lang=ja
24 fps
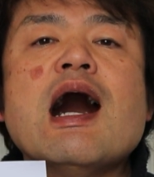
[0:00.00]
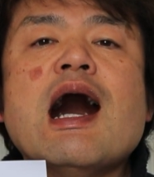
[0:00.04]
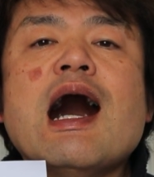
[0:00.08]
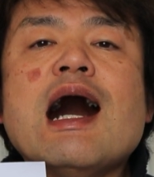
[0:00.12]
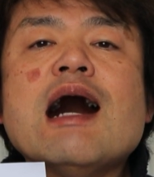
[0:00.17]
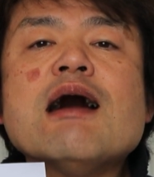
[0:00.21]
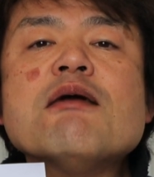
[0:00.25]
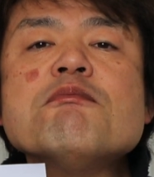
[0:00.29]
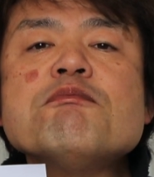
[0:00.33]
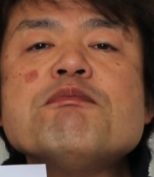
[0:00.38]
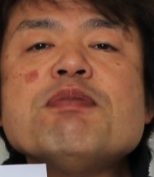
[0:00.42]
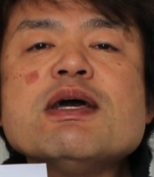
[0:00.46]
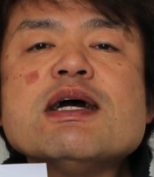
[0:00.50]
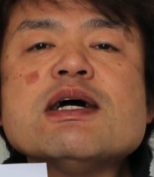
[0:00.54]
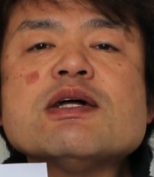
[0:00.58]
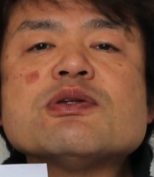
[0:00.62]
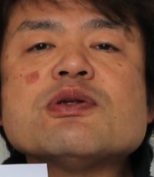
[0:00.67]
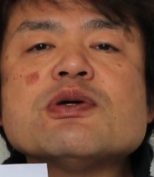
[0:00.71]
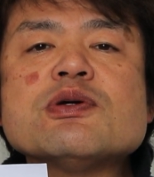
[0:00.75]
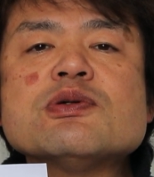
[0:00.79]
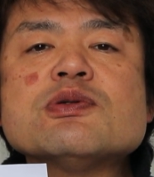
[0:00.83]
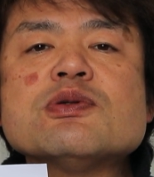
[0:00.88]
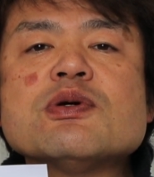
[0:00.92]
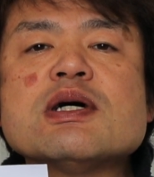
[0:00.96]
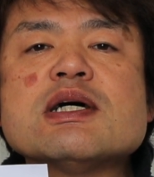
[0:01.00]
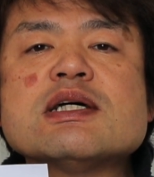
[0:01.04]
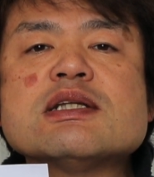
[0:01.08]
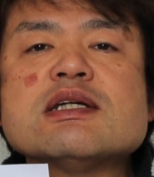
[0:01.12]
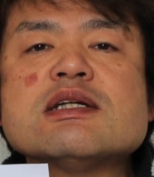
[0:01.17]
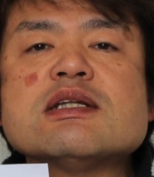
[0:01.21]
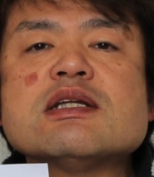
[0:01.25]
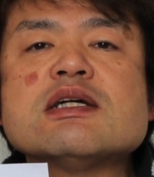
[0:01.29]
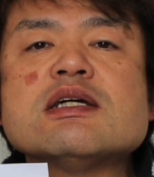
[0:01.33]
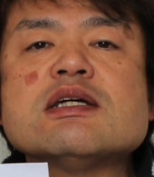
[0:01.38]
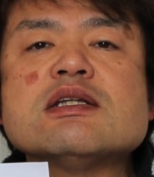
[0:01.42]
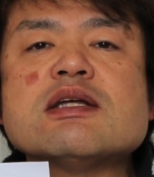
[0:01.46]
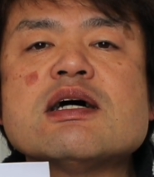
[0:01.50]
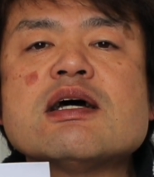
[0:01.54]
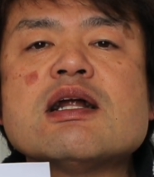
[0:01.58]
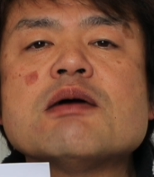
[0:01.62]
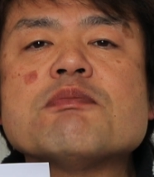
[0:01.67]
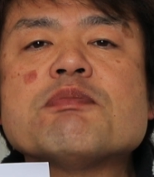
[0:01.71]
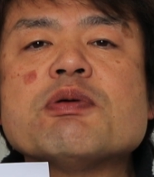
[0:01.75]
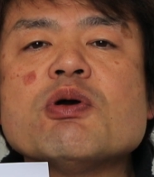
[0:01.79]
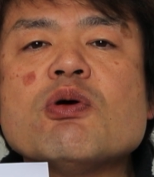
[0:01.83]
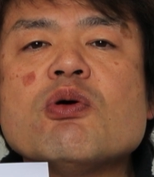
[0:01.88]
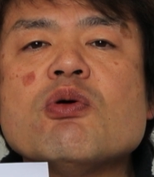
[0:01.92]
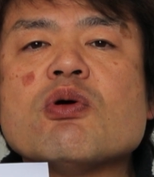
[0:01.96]
アンペアというのが出てきたら
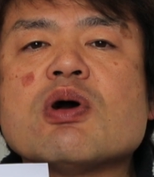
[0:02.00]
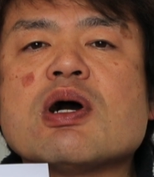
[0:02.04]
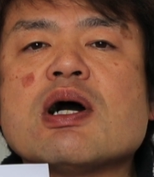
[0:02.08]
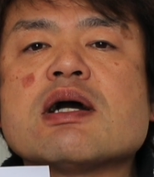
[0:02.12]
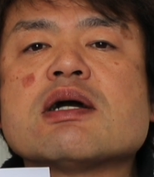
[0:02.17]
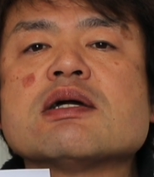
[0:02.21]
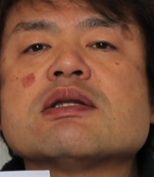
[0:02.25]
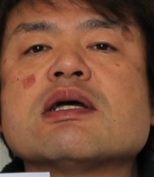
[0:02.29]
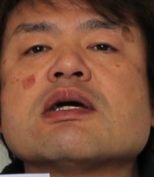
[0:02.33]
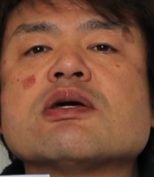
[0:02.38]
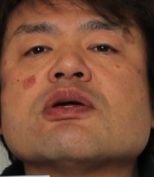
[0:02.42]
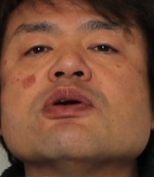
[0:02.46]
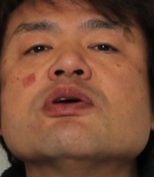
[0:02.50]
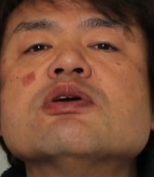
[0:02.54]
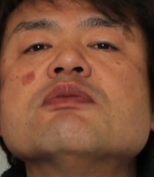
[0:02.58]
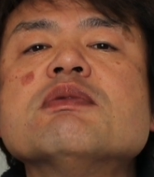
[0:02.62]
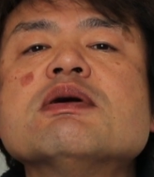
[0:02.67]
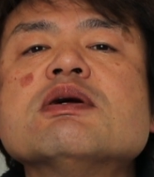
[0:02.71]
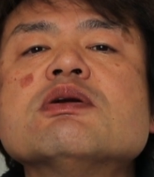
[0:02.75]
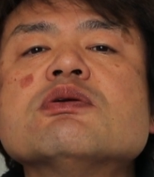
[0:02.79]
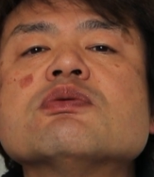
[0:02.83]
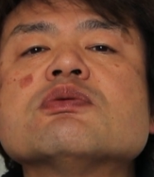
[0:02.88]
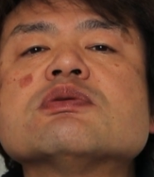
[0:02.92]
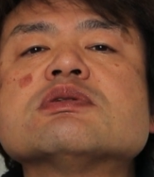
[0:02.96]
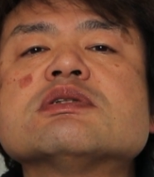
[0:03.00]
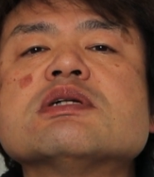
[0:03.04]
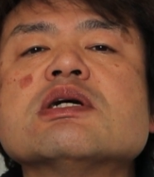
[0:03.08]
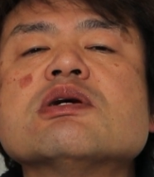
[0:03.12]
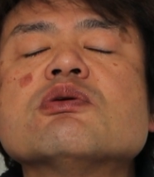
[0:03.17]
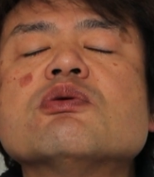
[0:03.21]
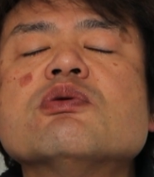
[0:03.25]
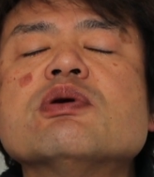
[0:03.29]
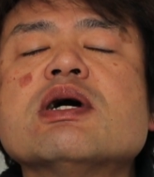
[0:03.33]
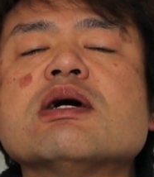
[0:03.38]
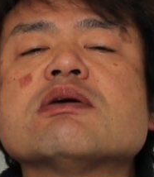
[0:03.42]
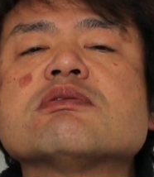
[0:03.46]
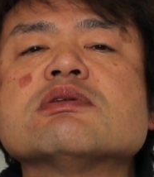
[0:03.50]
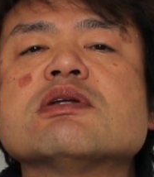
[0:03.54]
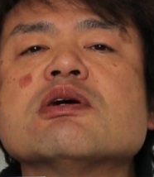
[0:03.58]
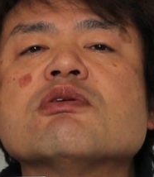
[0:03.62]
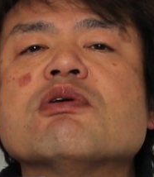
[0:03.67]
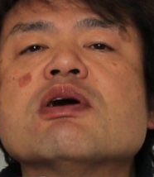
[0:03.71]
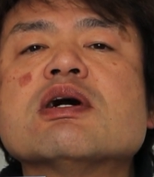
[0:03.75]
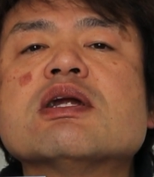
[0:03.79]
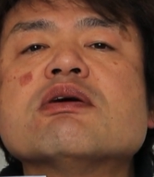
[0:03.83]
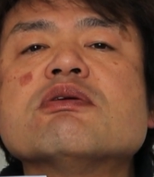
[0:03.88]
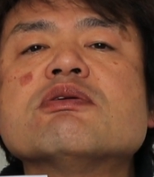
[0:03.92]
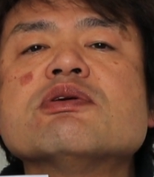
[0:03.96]
秒をかけて9万6500で
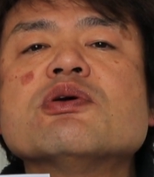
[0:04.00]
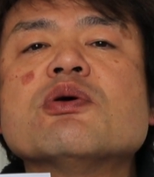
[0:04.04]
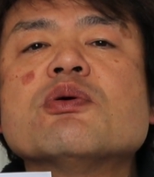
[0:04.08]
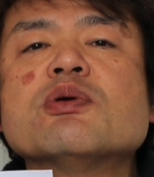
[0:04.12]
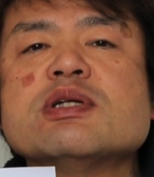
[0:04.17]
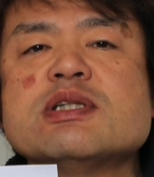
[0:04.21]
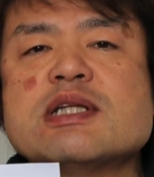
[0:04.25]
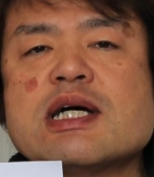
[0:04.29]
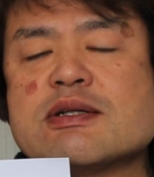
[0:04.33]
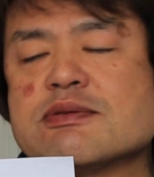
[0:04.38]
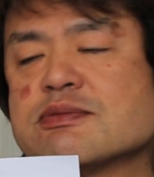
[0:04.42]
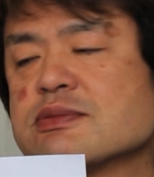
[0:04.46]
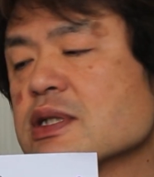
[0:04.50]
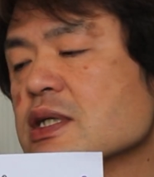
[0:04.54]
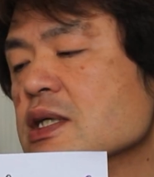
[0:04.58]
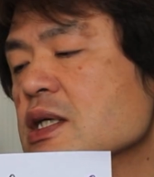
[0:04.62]
割れるようになる、